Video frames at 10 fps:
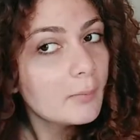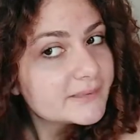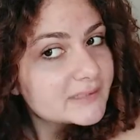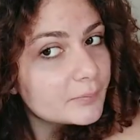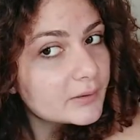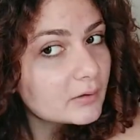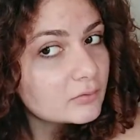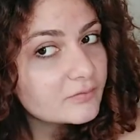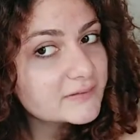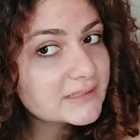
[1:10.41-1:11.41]
mas é porque eu
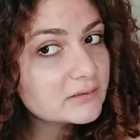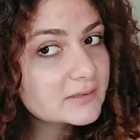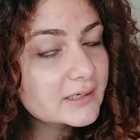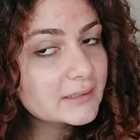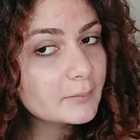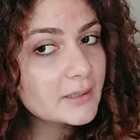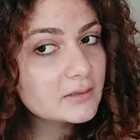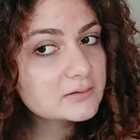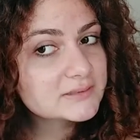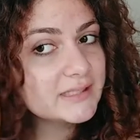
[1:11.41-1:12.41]
tô fazendo
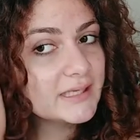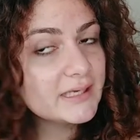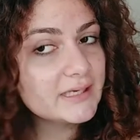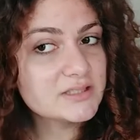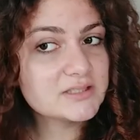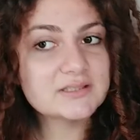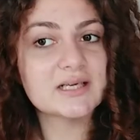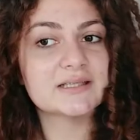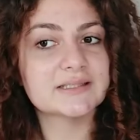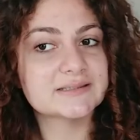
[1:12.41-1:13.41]
tratamentos nele de
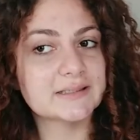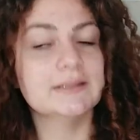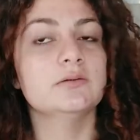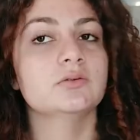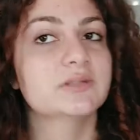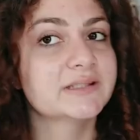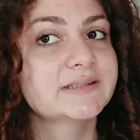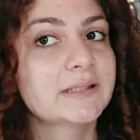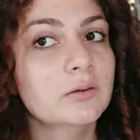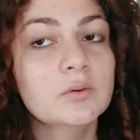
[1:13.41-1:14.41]
hidratação,
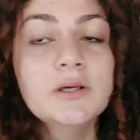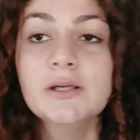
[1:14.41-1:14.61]
nutrição,